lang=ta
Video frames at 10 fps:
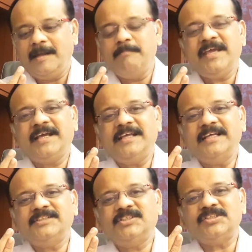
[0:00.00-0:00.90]

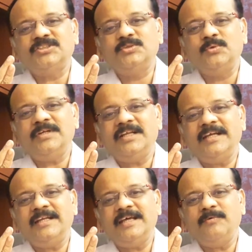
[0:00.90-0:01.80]
நம்பிக்கையற்ற
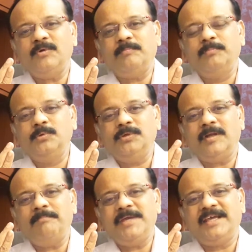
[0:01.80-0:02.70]
சூழ்நிலையிலே ஒரு புது
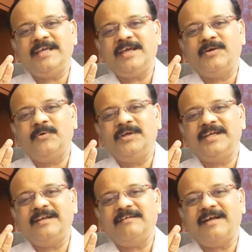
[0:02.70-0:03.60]
நம்பிக்கையை
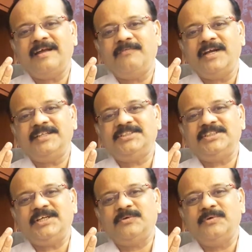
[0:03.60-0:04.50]
கொடுக்கின்றார்
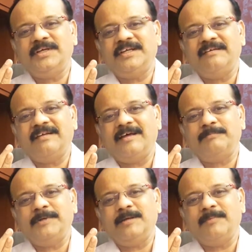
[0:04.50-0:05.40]
வளர்ச்சியை
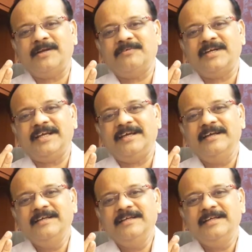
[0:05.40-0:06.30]
கொடுக்கின்றார் பிரியமானவர்களே
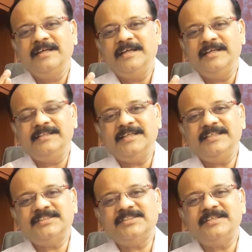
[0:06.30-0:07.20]
இந்த
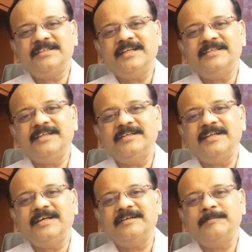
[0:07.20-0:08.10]
ஈஸ்டர்
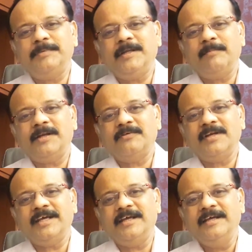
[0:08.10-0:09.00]
தினத்தன்று
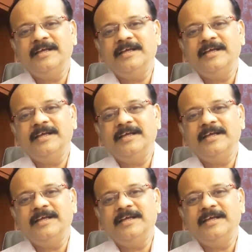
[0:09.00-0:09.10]
பிரியமானவர்களே